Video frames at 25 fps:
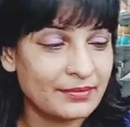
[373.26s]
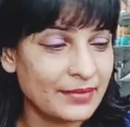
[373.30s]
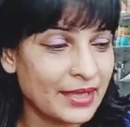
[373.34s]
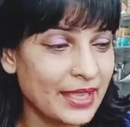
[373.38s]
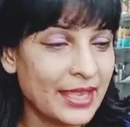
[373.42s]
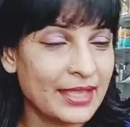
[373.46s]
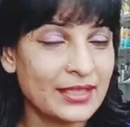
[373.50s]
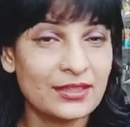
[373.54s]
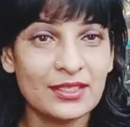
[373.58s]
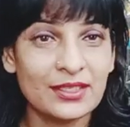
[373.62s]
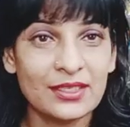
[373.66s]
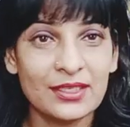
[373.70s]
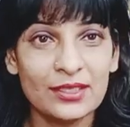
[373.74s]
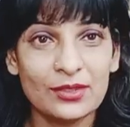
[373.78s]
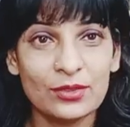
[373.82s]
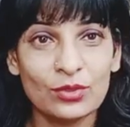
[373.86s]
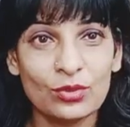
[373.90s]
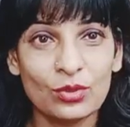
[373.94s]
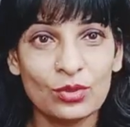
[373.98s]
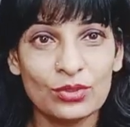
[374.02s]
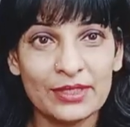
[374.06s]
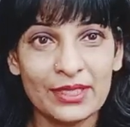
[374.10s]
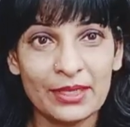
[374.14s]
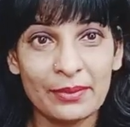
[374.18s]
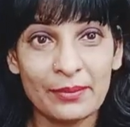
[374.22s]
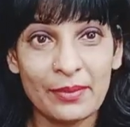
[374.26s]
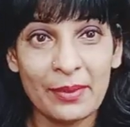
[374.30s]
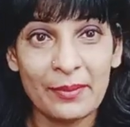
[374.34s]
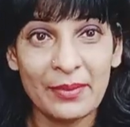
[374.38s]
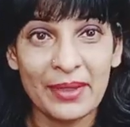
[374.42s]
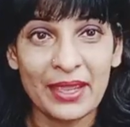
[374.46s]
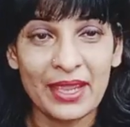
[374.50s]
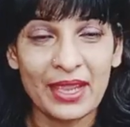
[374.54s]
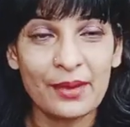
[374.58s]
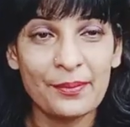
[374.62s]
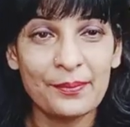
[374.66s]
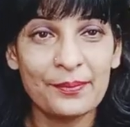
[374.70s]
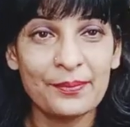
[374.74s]
एक दिन दो दिन में
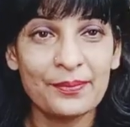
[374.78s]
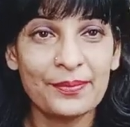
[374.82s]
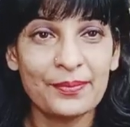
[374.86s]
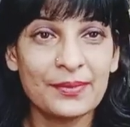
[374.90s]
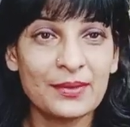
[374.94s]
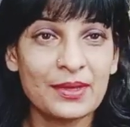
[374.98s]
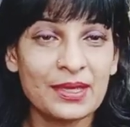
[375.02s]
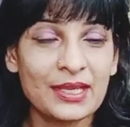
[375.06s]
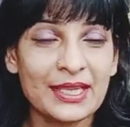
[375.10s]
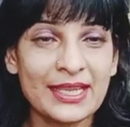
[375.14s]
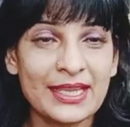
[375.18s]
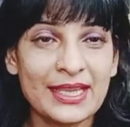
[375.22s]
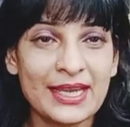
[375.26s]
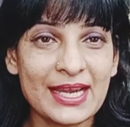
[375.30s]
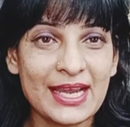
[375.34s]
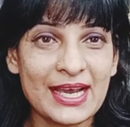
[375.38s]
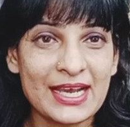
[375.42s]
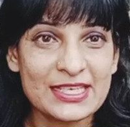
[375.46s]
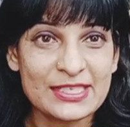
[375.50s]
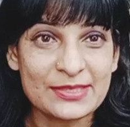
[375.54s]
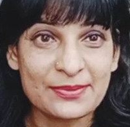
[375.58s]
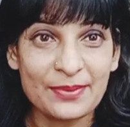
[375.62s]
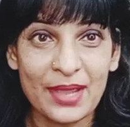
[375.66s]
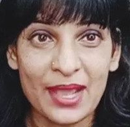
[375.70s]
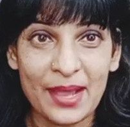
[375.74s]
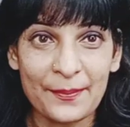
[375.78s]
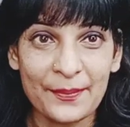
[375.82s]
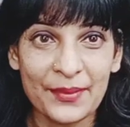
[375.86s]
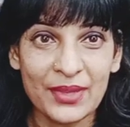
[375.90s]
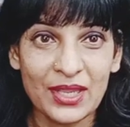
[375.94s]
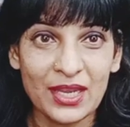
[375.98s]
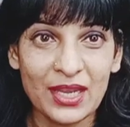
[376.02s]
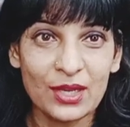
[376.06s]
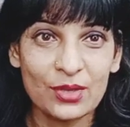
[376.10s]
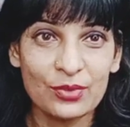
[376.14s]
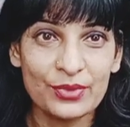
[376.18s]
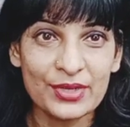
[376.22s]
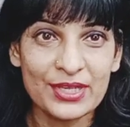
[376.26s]
मेकअप की क्लास भी आपके
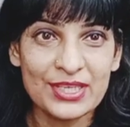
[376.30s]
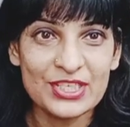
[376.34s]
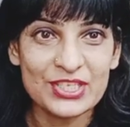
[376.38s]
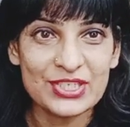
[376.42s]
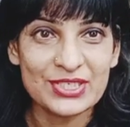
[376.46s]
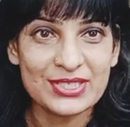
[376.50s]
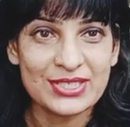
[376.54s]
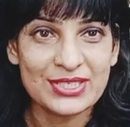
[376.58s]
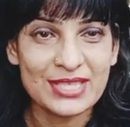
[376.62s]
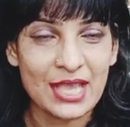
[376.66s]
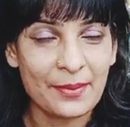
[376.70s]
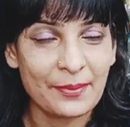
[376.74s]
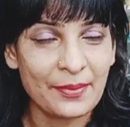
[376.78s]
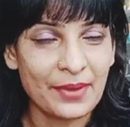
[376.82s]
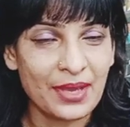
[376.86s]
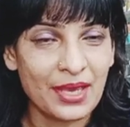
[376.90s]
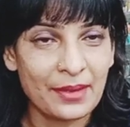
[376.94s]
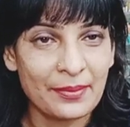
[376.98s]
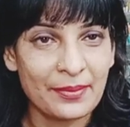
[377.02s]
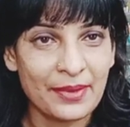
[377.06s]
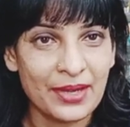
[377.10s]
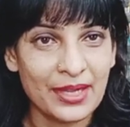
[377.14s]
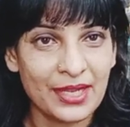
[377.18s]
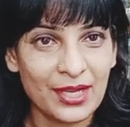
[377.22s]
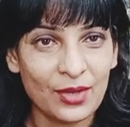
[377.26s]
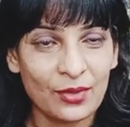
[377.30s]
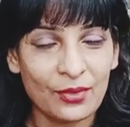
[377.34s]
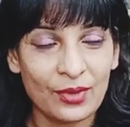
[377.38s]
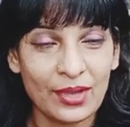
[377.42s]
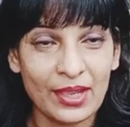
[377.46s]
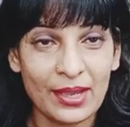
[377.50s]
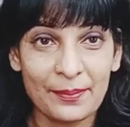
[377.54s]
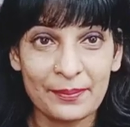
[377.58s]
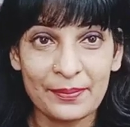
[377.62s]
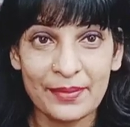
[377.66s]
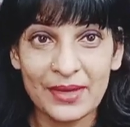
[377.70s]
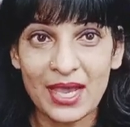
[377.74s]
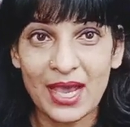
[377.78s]
ले लूँगी जिससे आप घर बैठे हुए
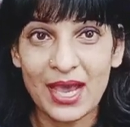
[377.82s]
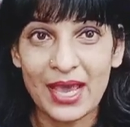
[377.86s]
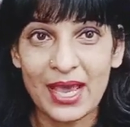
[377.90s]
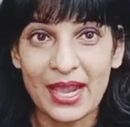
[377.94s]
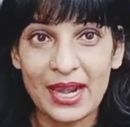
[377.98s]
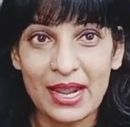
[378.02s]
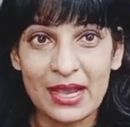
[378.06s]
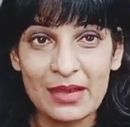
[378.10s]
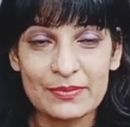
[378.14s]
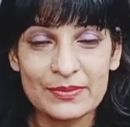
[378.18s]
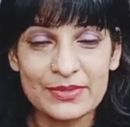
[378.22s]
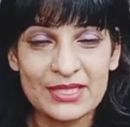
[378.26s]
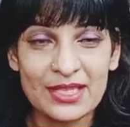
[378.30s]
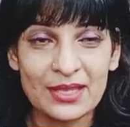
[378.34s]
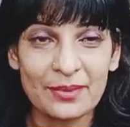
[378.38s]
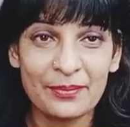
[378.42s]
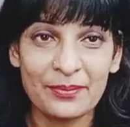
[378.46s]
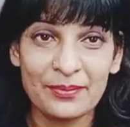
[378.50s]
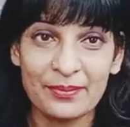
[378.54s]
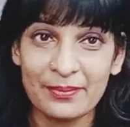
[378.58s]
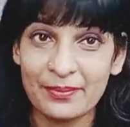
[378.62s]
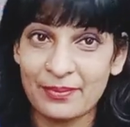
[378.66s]
अपना आराम से